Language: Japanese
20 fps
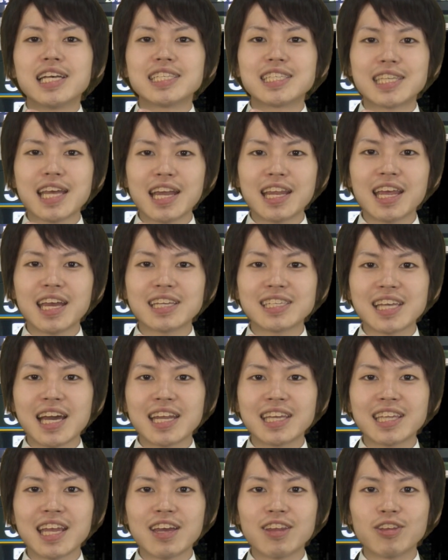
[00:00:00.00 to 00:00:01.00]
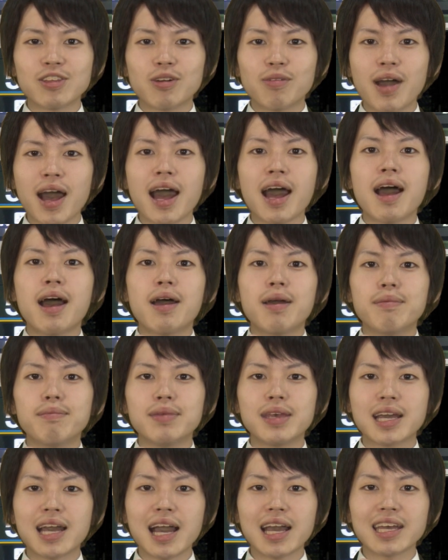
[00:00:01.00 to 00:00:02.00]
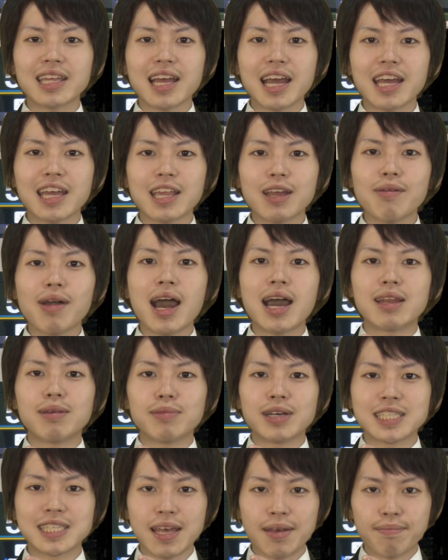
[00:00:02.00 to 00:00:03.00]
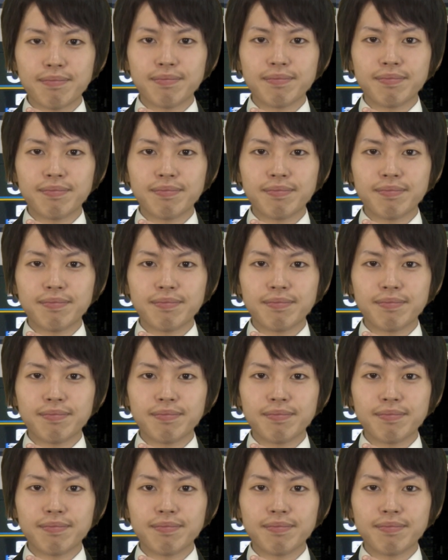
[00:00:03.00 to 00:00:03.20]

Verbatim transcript: 洗練されているのは見かけだけではありません